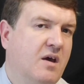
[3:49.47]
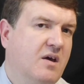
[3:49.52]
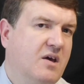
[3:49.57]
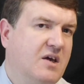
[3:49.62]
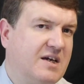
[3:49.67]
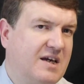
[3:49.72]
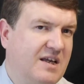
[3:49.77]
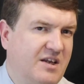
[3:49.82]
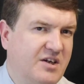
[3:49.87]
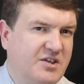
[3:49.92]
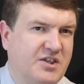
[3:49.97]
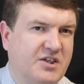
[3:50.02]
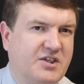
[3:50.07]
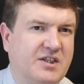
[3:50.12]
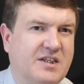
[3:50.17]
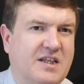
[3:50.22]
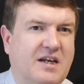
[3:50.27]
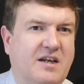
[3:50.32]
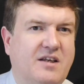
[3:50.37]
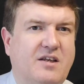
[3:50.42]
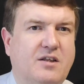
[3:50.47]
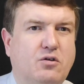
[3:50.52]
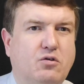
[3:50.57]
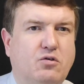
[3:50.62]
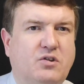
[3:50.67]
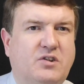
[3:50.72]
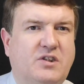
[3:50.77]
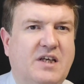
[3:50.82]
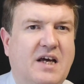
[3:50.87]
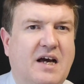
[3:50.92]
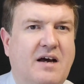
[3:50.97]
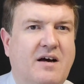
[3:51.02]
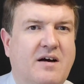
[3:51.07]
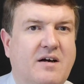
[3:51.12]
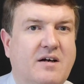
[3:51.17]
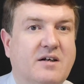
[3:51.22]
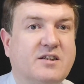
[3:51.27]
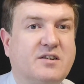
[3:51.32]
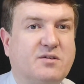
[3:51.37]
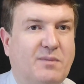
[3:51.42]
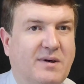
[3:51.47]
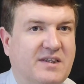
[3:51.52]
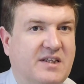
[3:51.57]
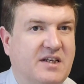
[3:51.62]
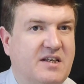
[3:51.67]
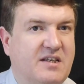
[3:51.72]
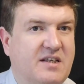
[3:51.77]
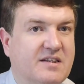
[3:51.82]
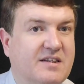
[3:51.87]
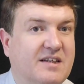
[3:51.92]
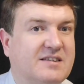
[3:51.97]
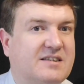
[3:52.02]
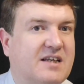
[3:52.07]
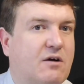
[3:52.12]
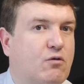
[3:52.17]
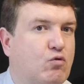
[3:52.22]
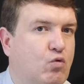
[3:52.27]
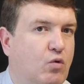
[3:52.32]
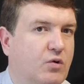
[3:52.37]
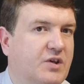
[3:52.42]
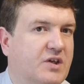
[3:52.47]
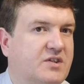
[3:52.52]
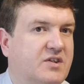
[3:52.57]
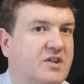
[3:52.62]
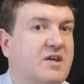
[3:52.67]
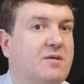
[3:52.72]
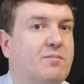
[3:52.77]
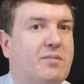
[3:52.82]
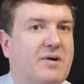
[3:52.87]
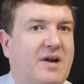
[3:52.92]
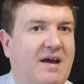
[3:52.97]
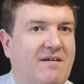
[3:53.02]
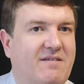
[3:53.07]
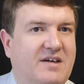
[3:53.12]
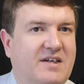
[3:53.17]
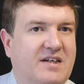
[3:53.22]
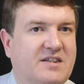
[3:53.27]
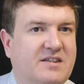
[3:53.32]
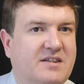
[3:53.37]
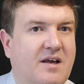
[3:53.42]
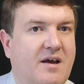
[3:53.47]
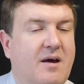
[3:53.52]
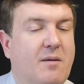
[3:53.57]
И, конечно же, дорогие друзья, смотрите на законность и правильность